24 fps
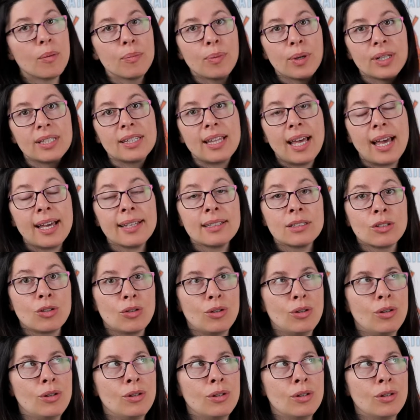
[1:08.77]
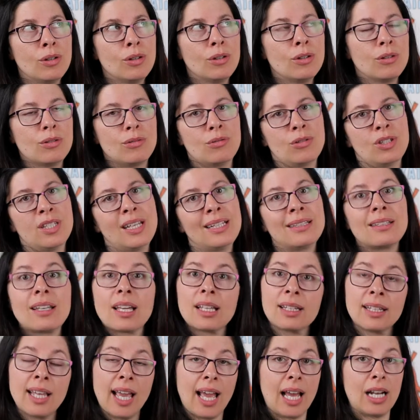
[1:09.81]
Peut-être que cette
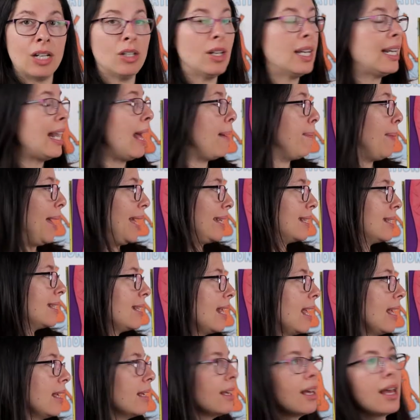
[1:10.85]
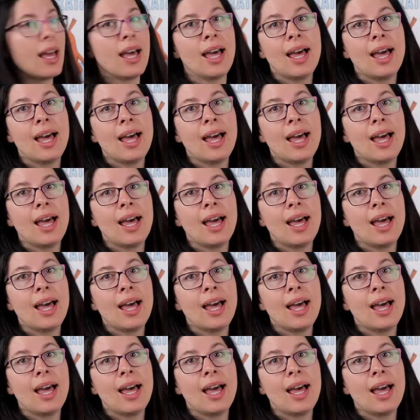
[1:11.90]
crinière-là, elle appartient